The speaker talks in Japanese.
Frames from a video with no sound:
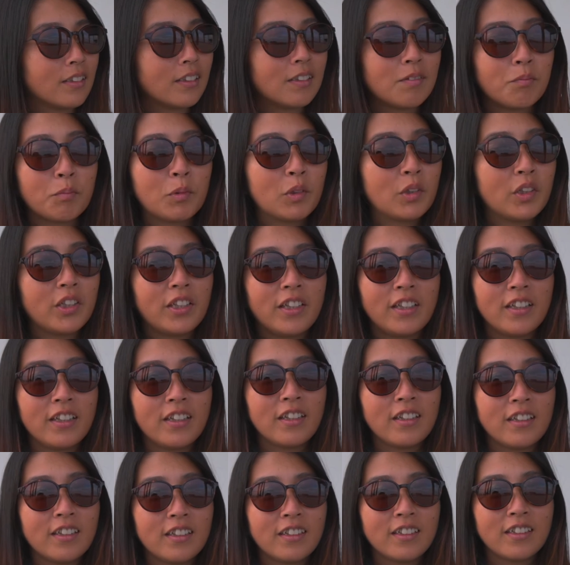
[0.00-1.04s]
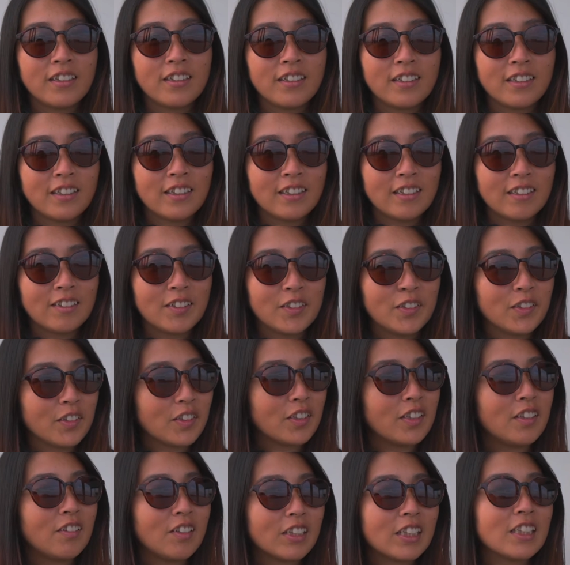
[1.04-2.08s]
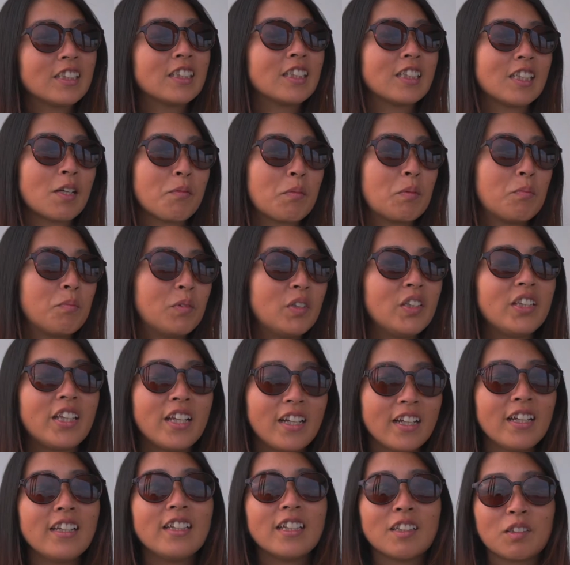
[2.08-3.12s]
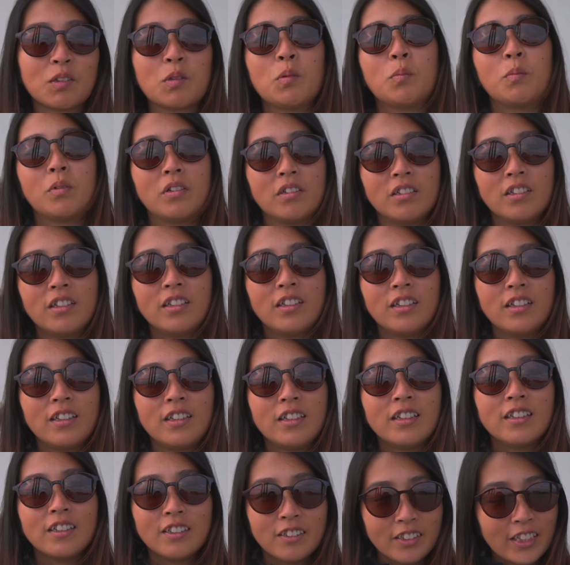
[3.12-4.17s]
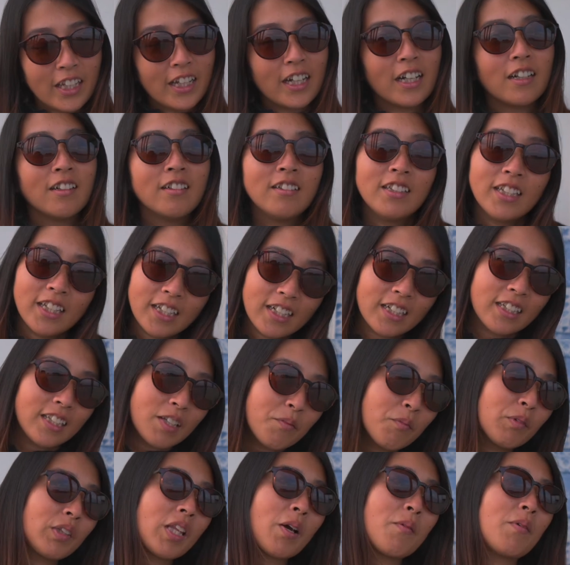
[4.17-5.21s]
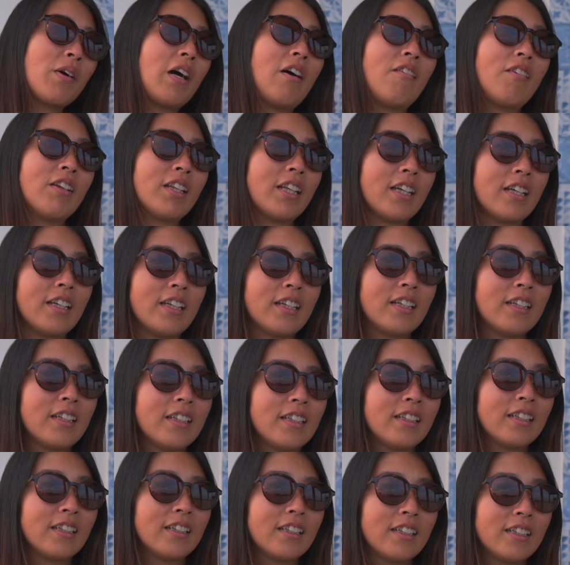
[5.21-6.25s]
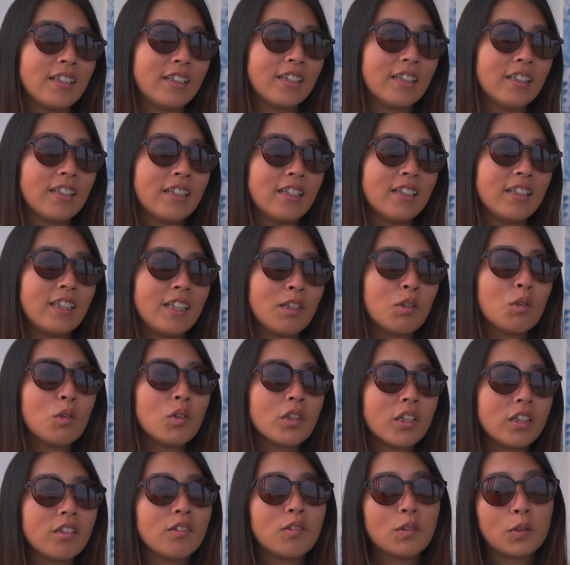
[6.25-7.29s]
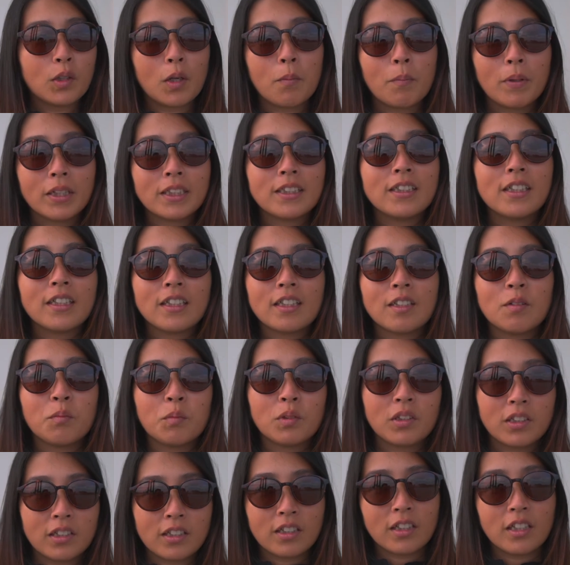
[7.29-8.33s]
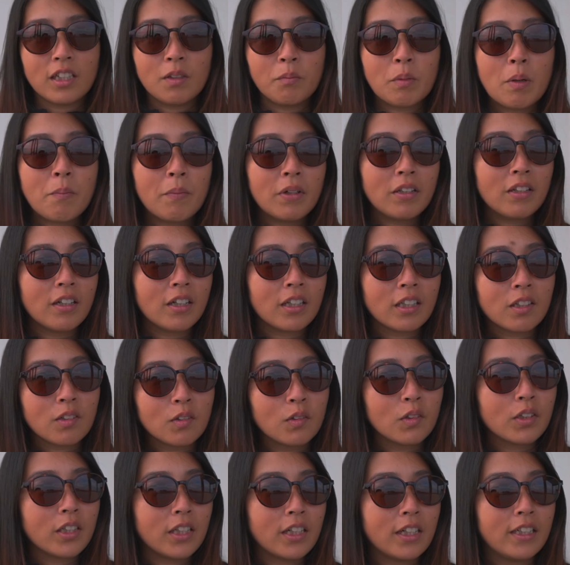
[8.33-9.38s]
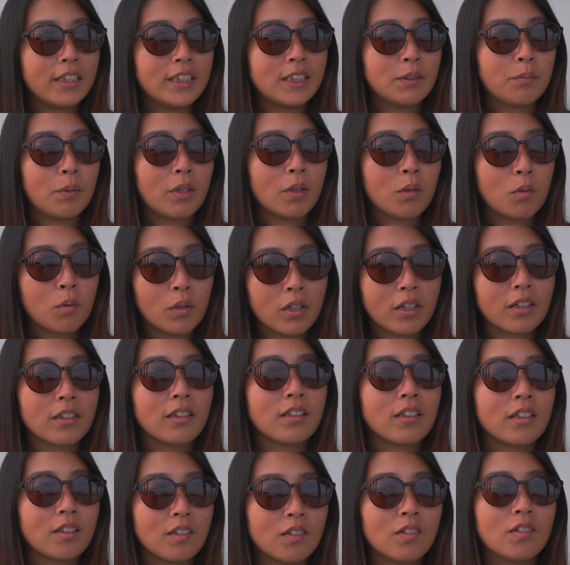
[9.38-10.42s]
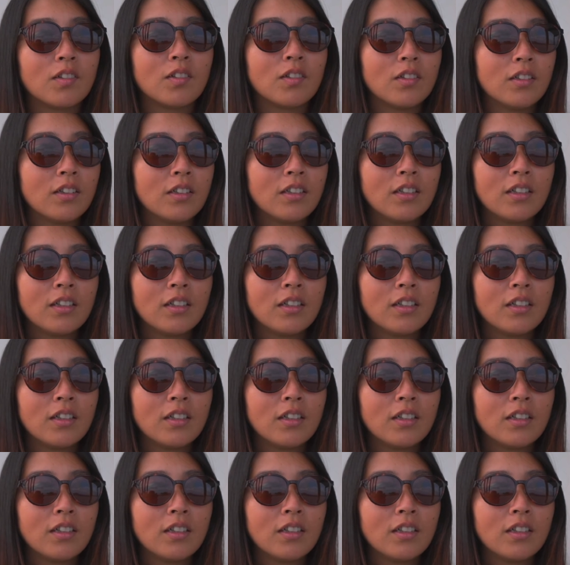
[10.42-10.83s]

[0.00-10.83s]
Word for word: あもういい本当に私は多分向いてないんだと思う船がね船が船がでも多分合わない、うん、飛行機の方がマシだって思ってた今までは飛行機が一番怖かったけど、うん、